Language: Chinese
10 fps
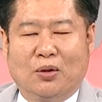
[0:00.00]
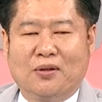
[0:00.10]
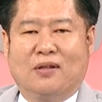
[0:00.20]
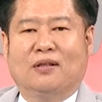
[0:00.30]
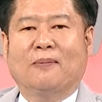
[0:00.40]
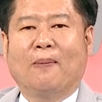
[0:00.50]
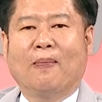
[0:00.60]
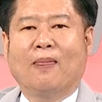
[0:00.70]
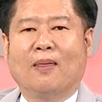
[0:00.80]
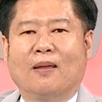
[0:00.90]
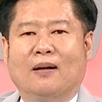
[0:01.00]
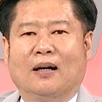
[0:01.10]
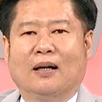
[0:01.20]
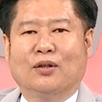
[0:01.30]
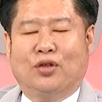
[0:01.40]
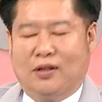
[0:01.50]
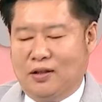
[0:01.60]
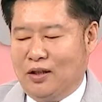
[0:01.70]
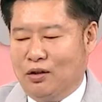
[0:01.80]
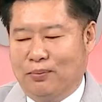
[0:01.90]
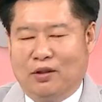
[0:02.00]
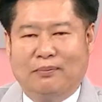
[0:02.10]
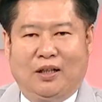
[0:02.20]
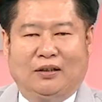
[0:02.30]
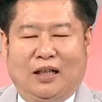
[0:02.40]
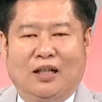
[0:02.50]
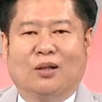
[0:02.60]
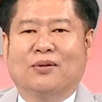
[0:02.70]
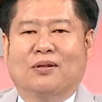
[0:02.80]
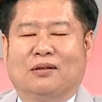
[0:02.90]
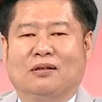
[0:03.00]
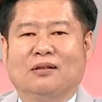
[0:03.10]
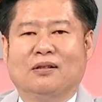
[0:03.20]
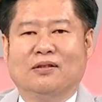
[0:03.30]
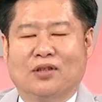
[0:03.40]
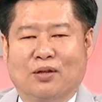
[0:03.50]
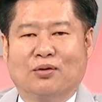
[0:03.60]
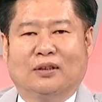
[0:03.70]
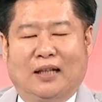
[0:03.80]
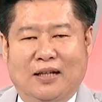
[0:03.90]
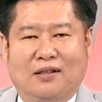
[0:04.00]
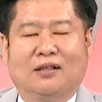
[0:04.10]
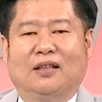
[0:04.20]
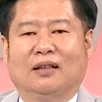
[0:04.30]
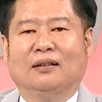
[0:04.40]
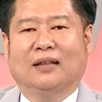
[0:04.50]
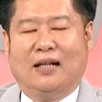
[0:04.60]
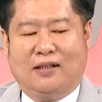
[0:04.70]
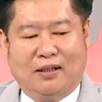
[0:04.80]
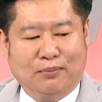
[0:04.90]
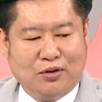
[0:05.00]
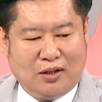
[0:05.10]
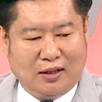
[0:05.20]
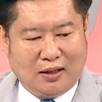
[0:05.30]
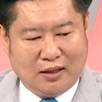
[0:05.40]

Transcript: 公司，啊，全世界都不能没有它的公司，叫做台积电。台积电目前的